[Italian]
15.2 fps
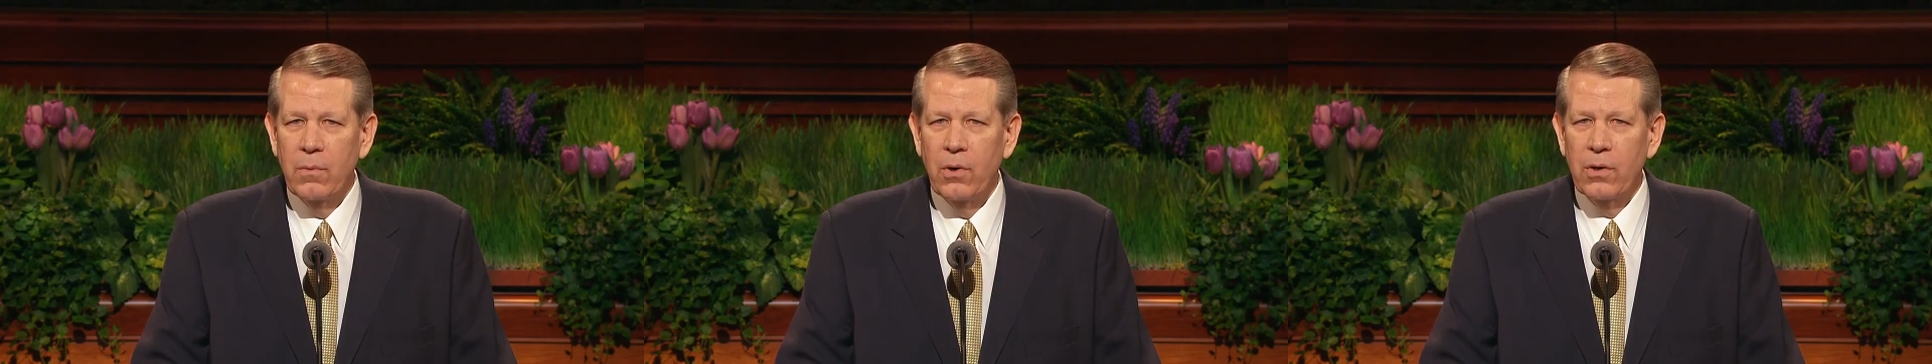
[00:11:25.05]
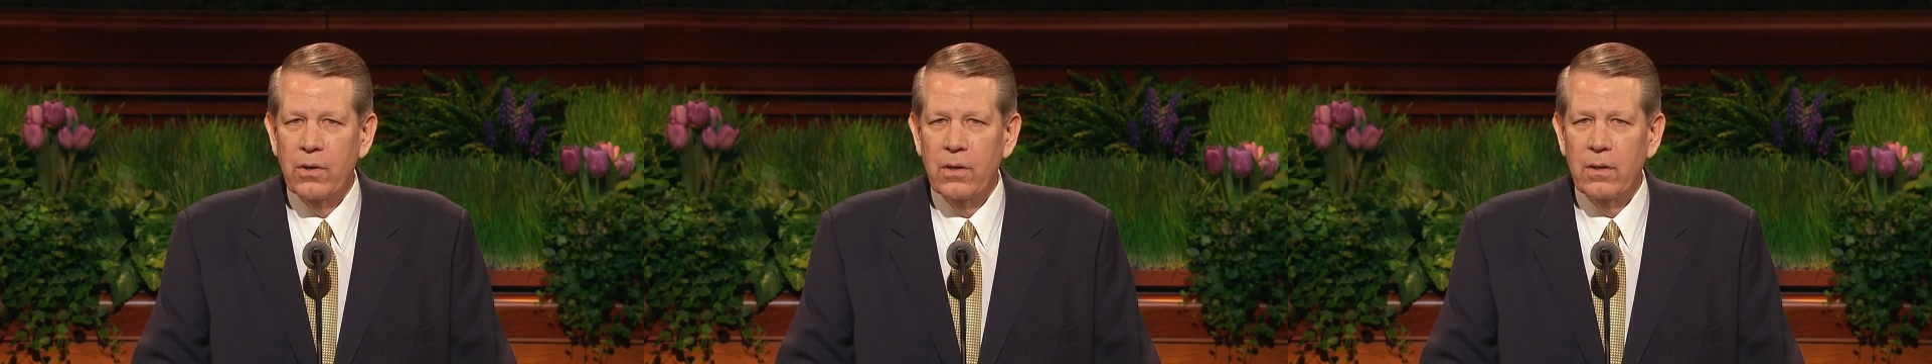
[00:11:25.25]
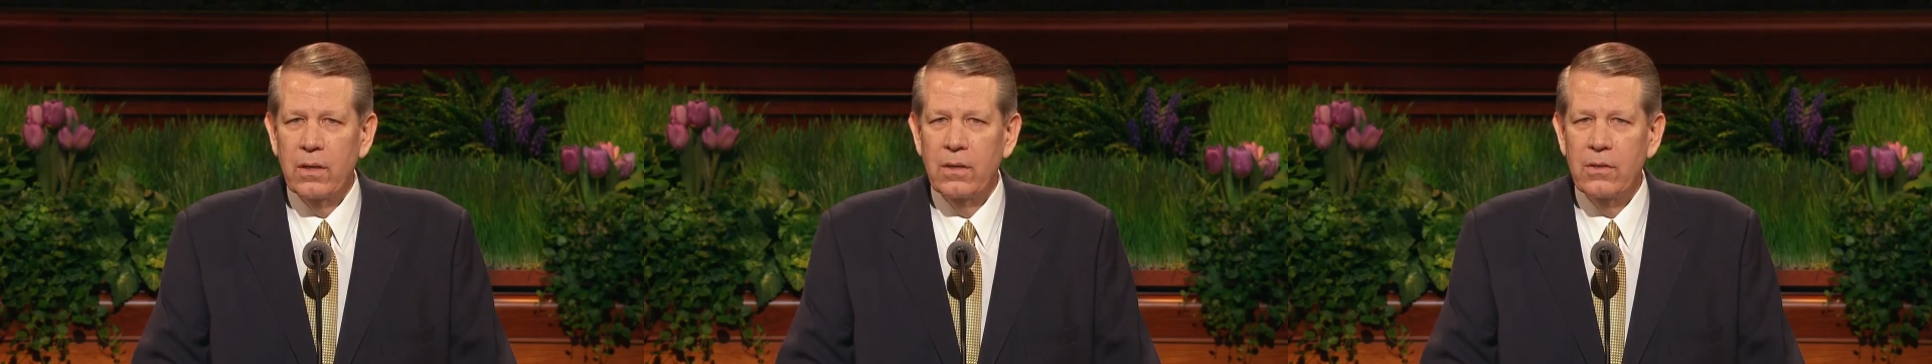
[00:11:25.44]
per
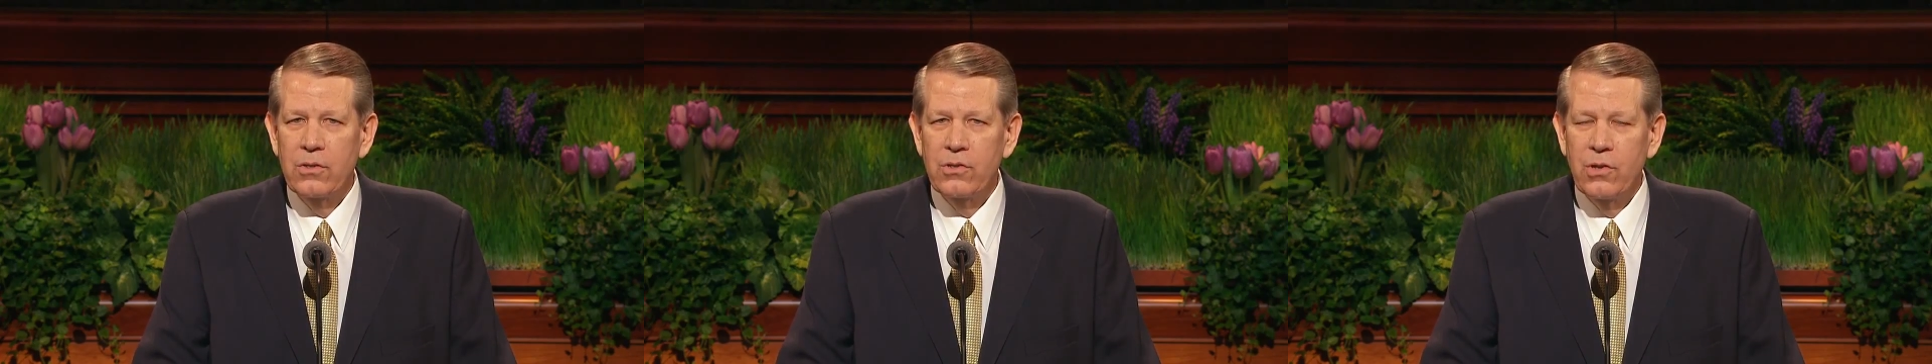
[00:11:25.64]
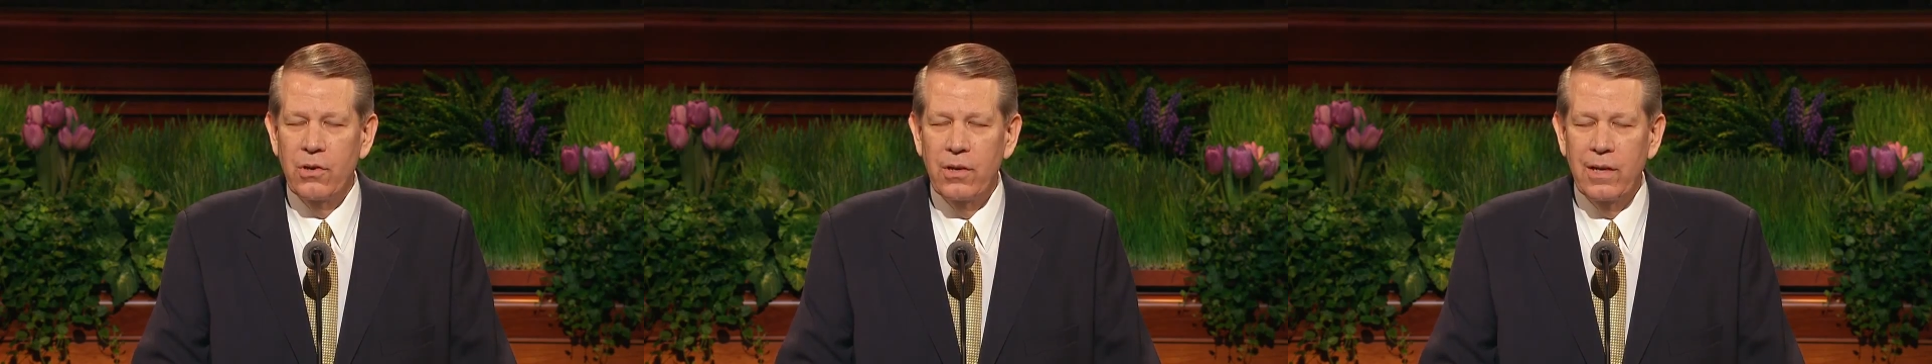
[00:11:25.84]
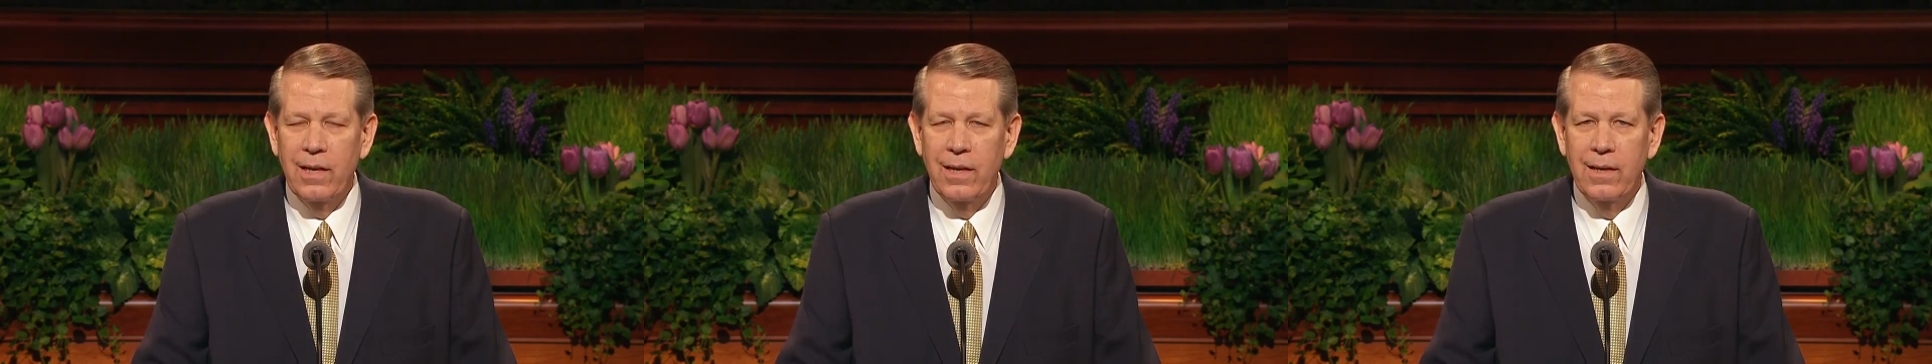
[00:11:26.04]
tutto il nostro
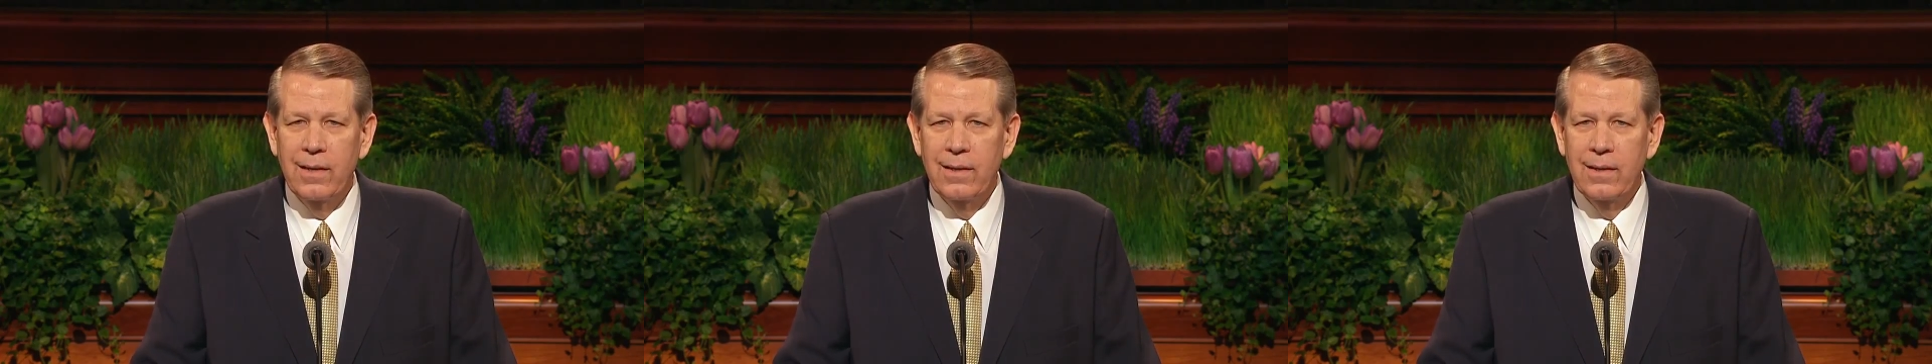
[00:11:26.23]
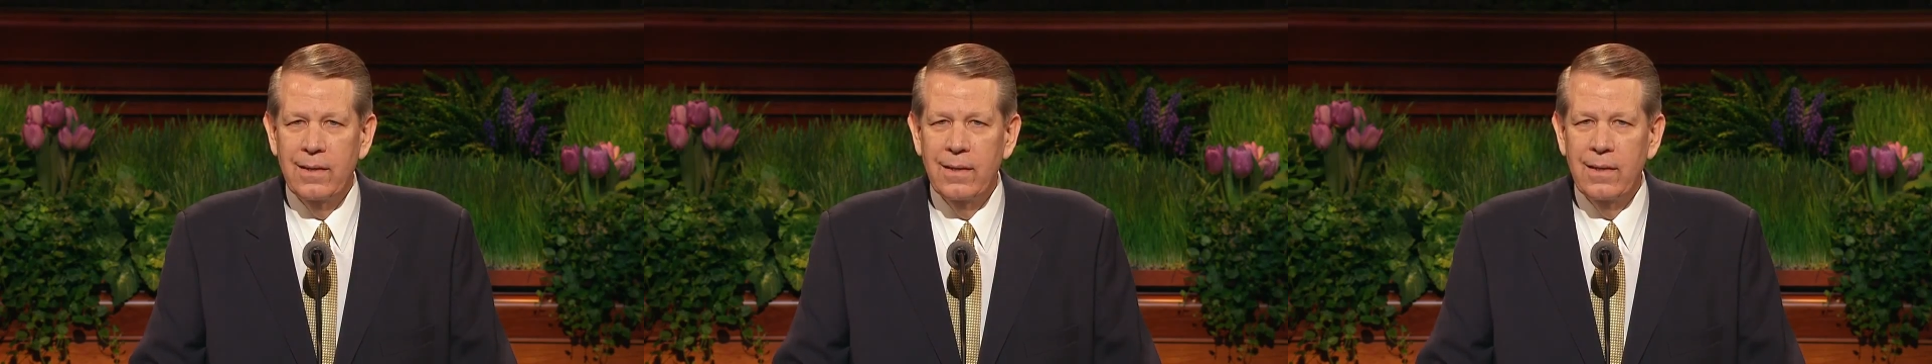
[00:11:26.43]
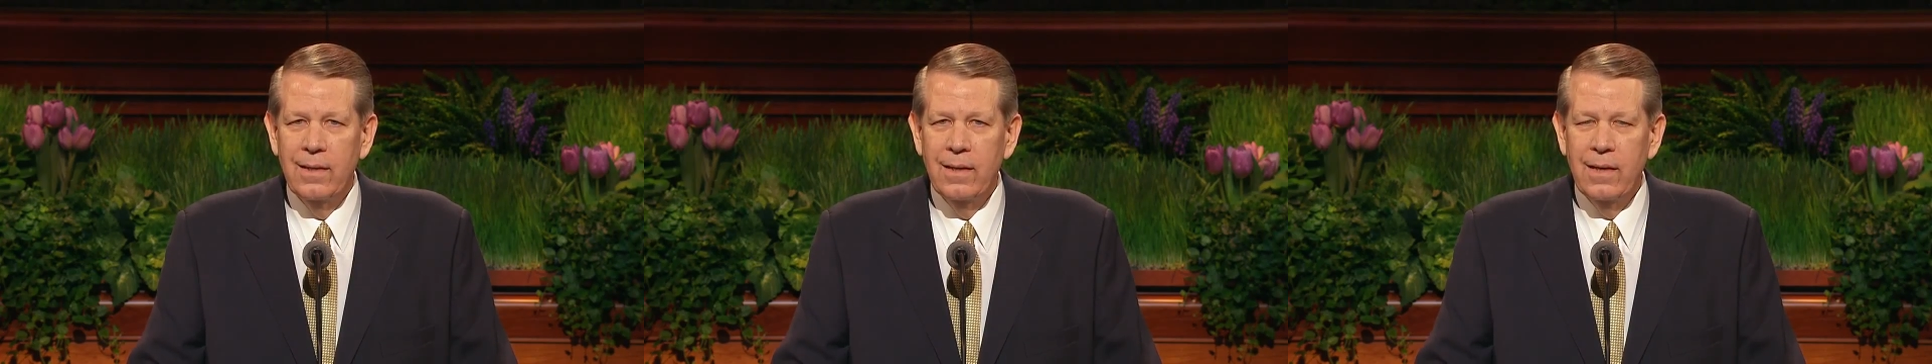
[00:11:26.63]
viaggio
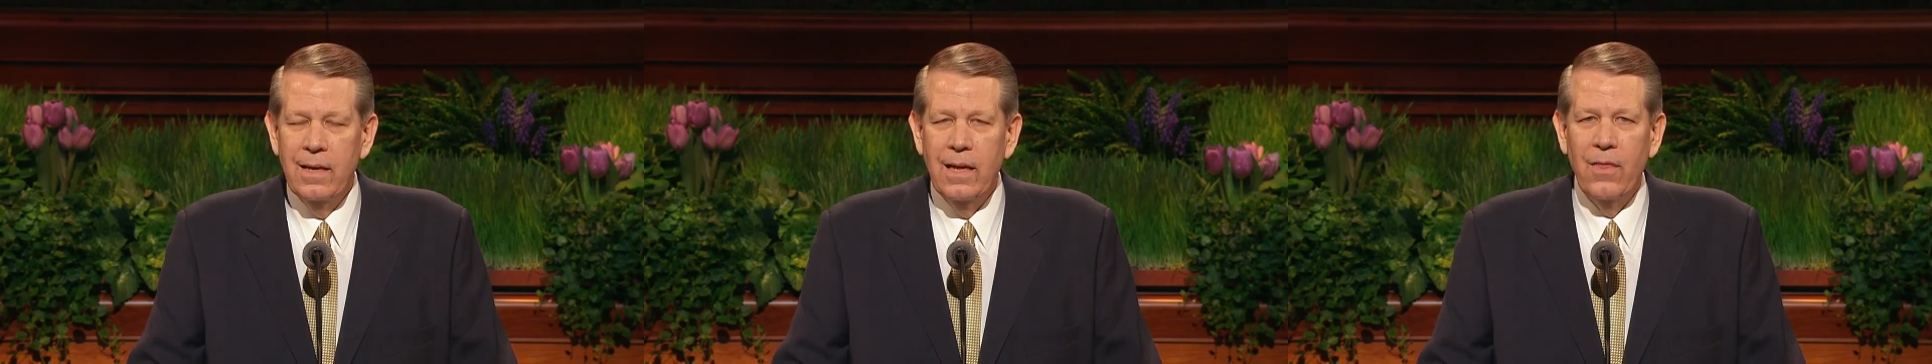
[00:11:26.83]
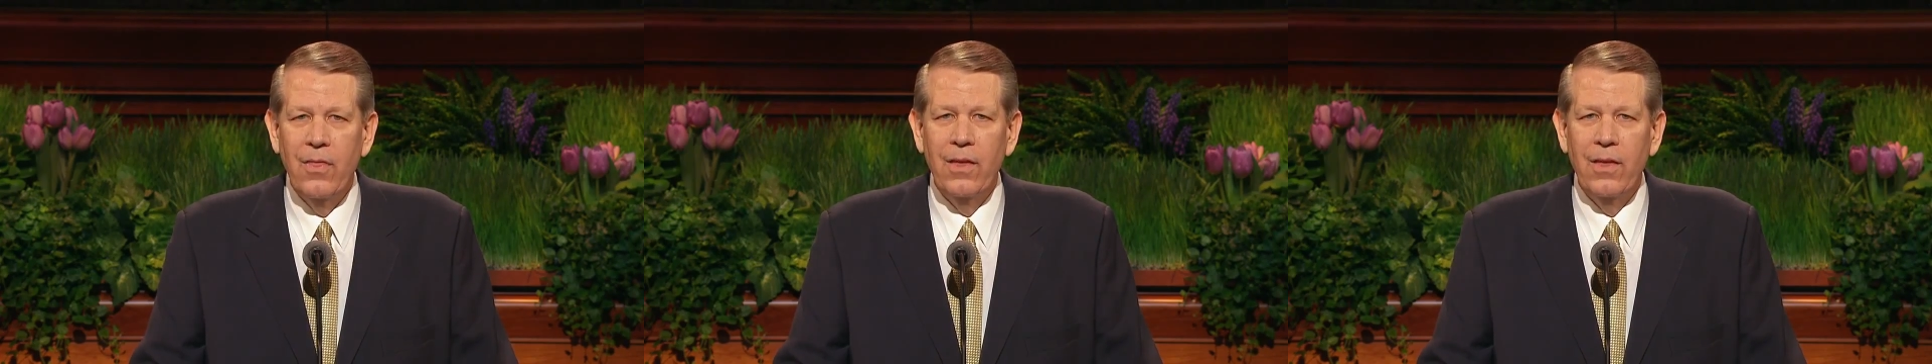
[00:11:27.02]
terreno.